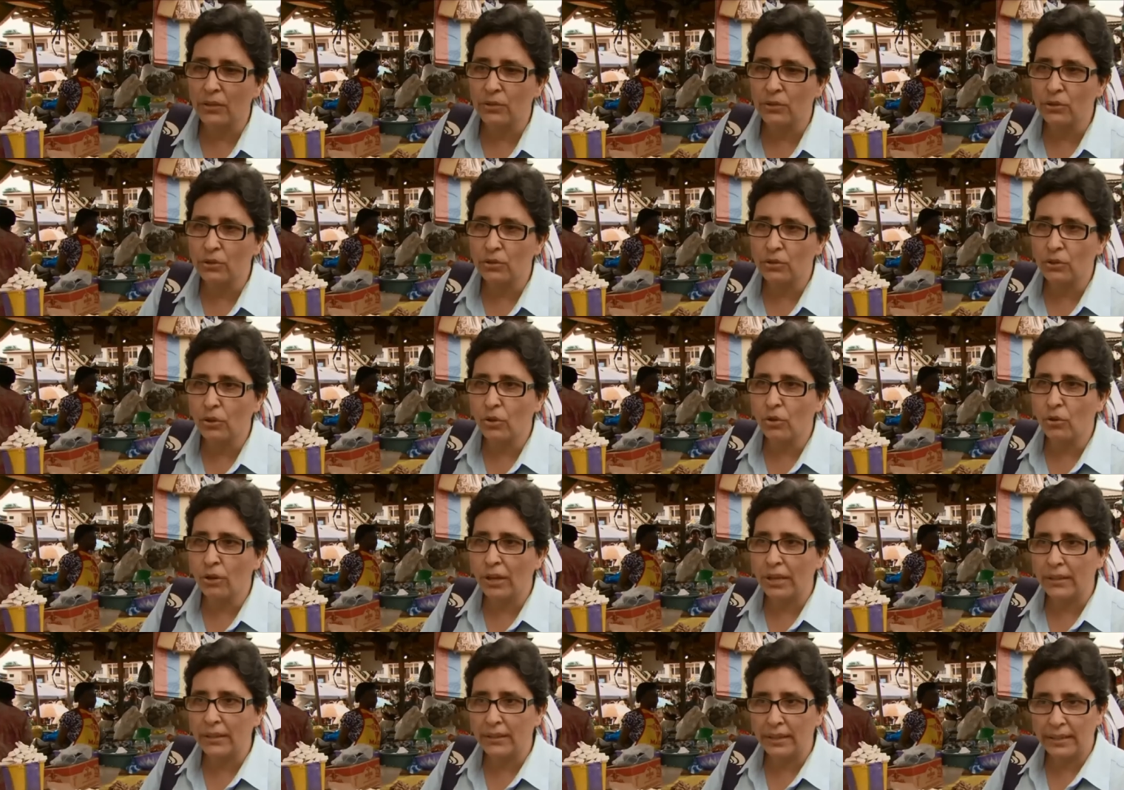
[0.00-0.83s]
Nosotros
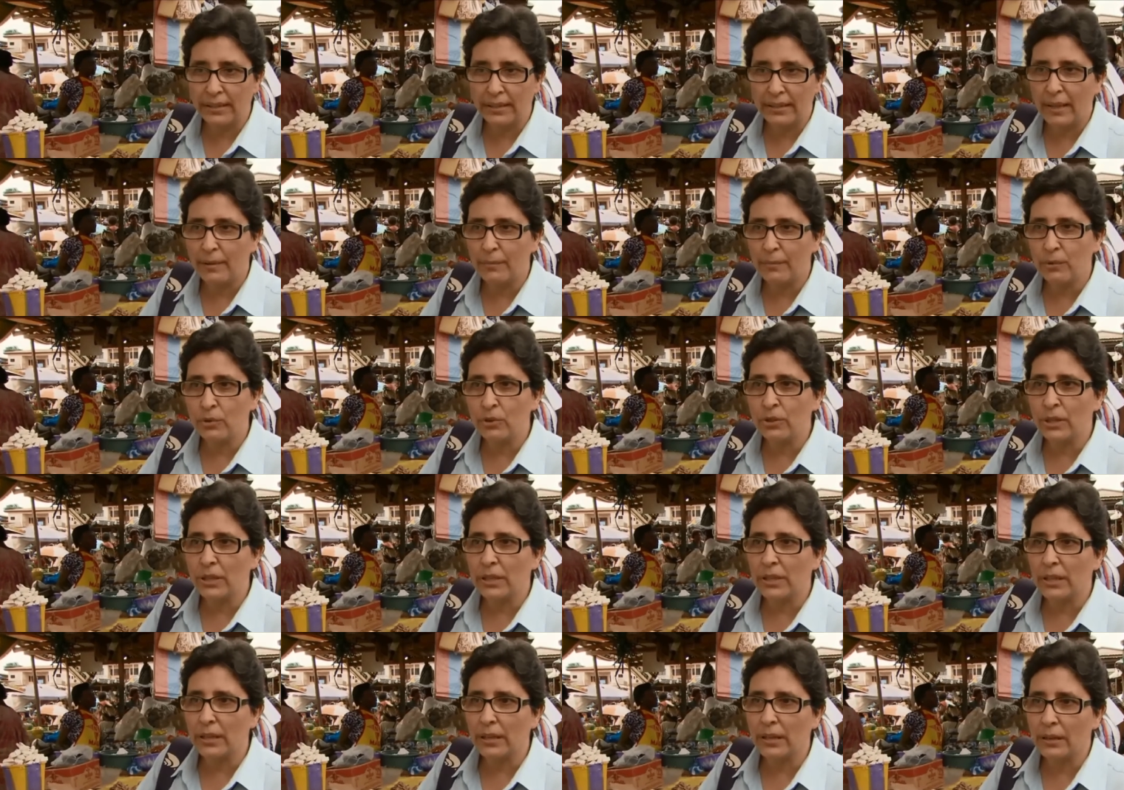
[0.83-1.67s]
lo que
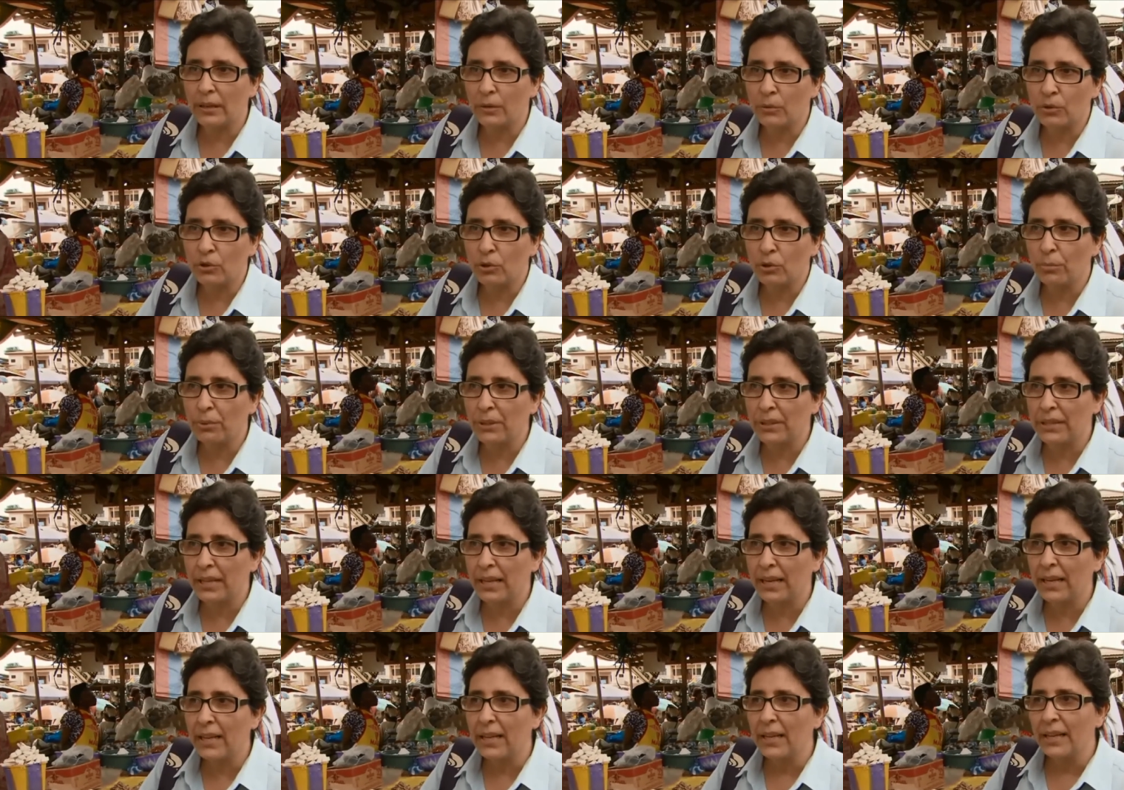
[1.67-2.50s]
intentamos en, nuestro
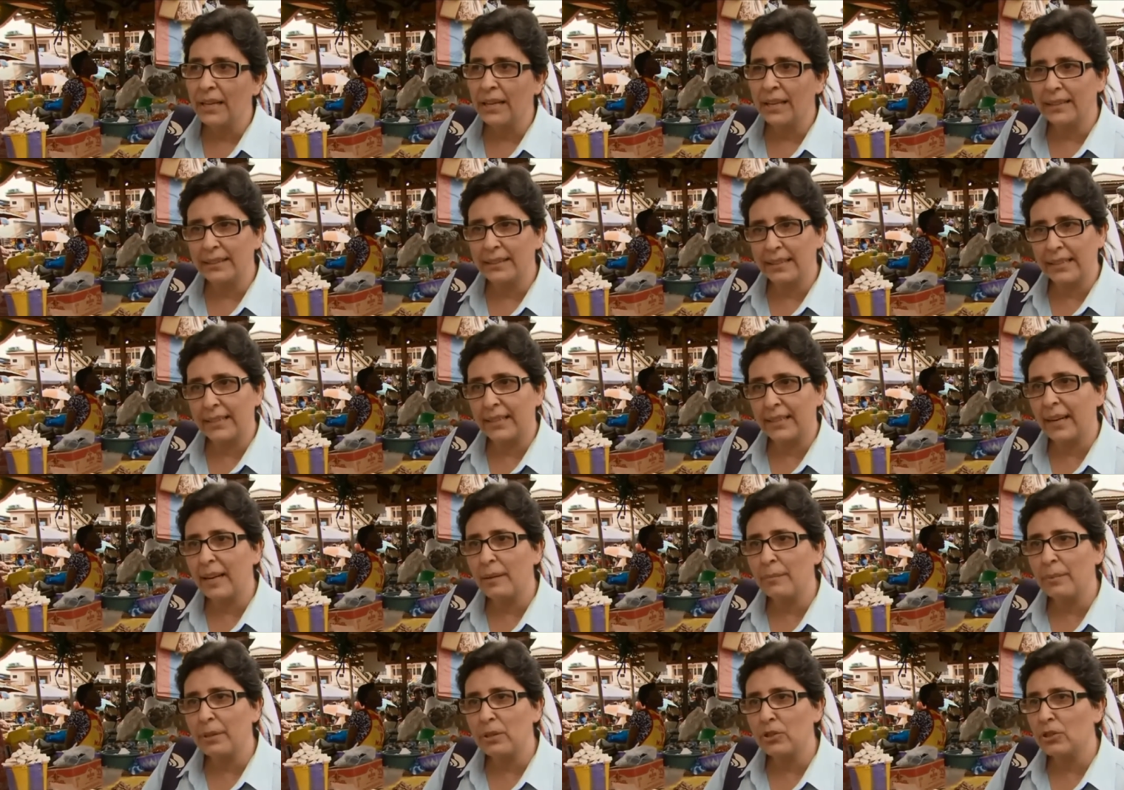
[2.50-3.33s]
hospital es
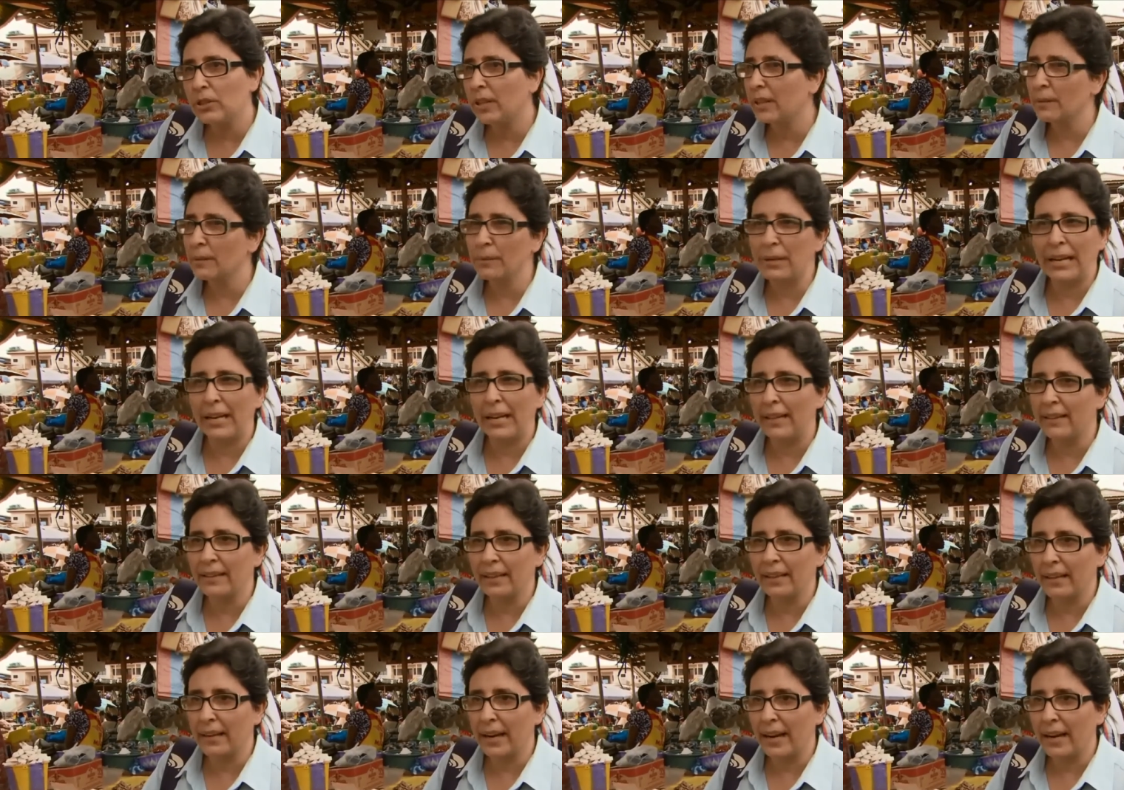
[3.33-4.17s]
tratar a la persona de manera
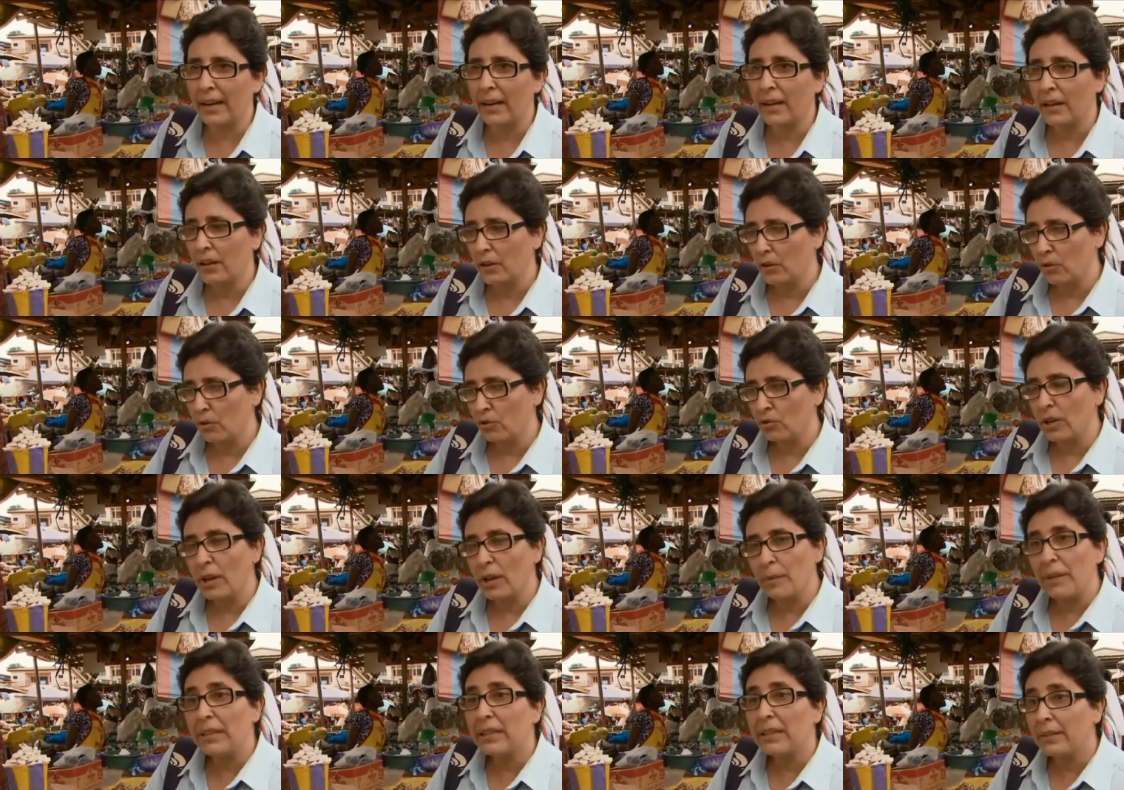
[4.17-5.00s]
integral, no
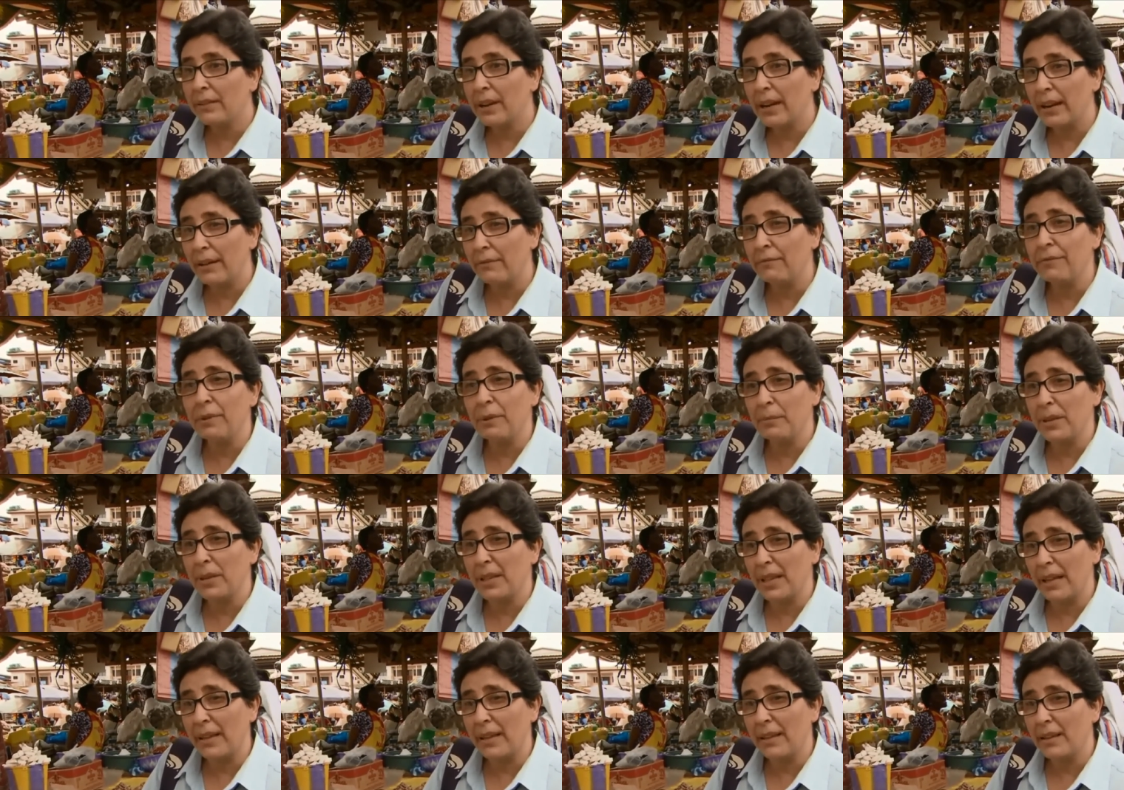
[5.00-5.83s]
solamente ver la
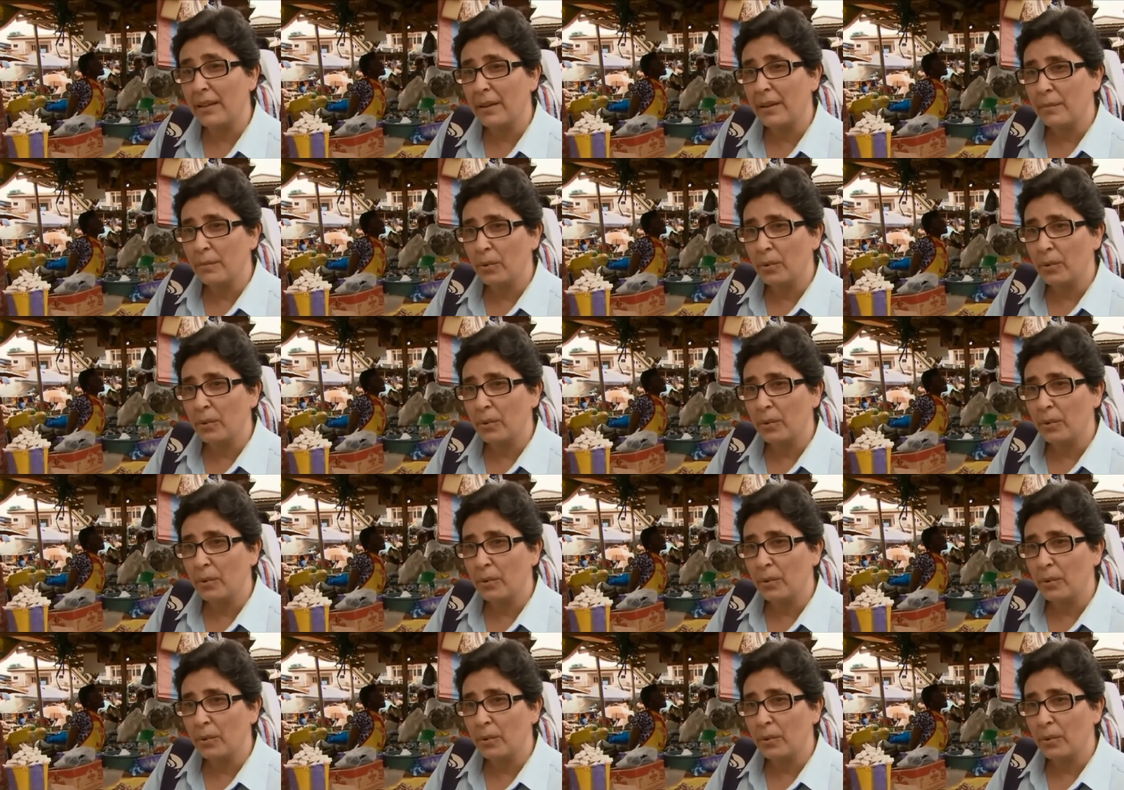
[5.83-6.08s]
enfermedad,